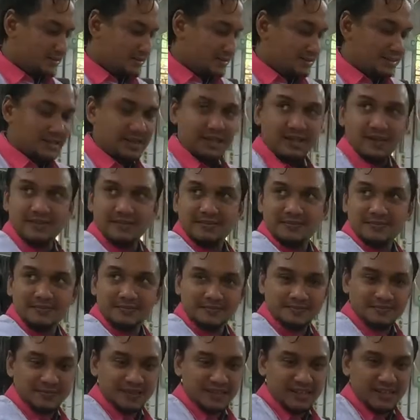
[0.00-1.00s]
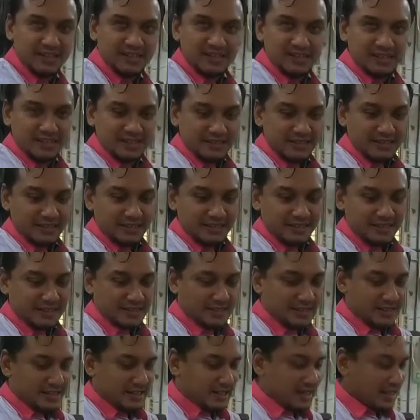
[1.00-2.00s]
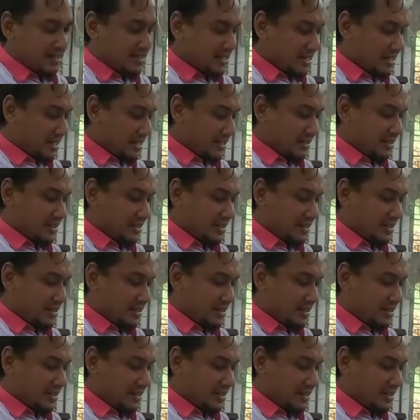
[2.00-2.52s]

ya gitu ya jadi nggak sayang ya